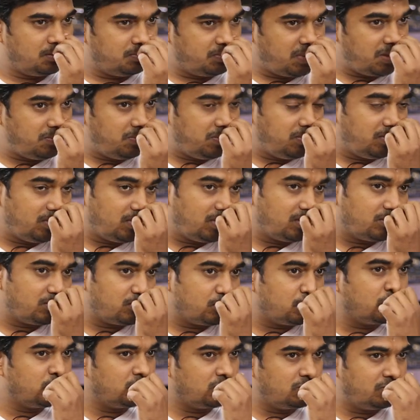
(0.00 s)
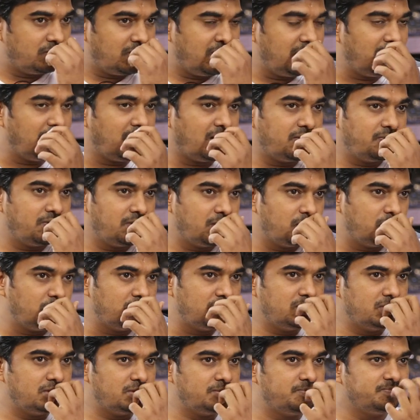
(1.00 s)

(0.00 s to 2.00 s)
மேபி ஒருவேளை அந்த ஒரு